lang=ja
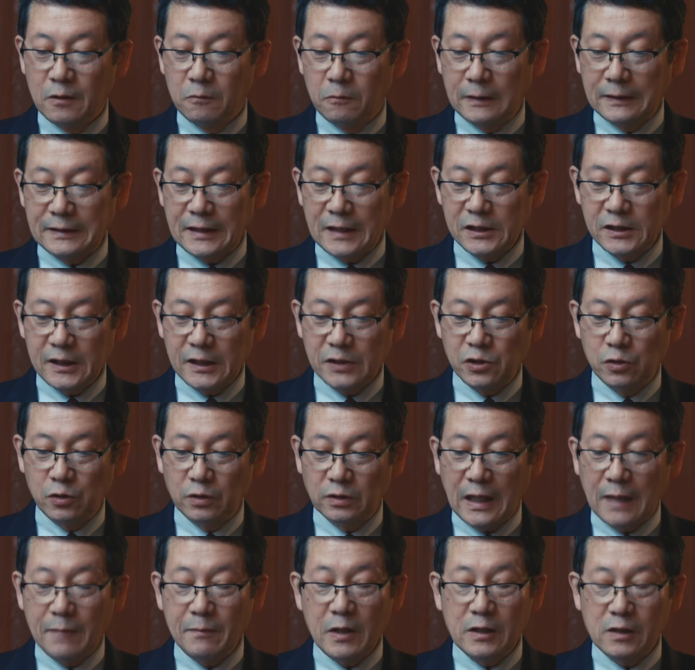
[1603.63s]
私たち
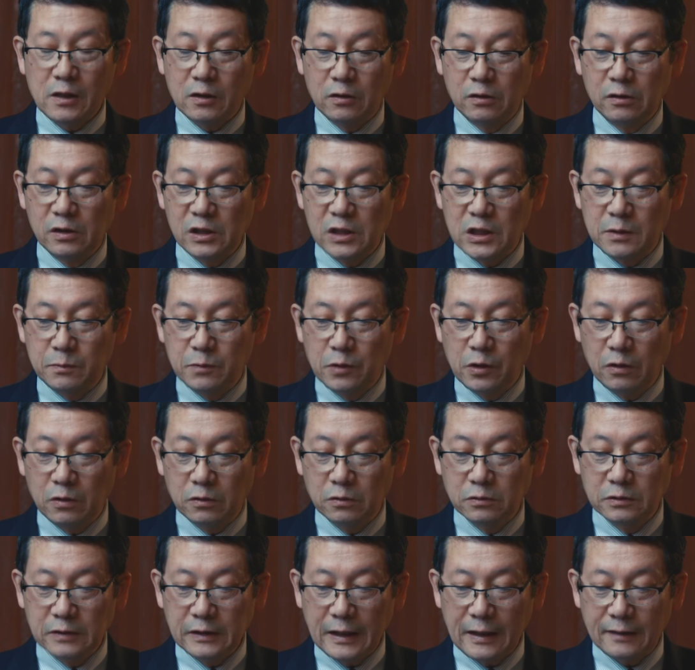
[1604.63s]
のために苦しみ
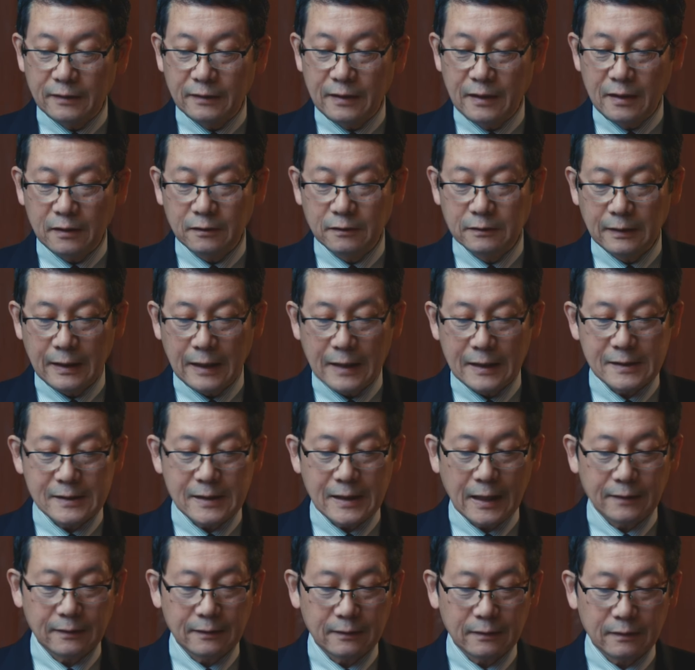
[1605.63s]
を受けてくだ
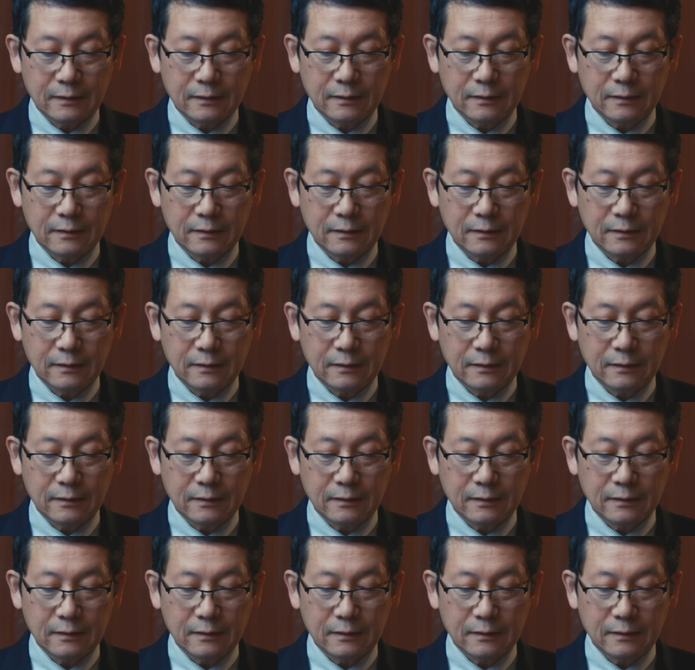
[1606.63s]
さっ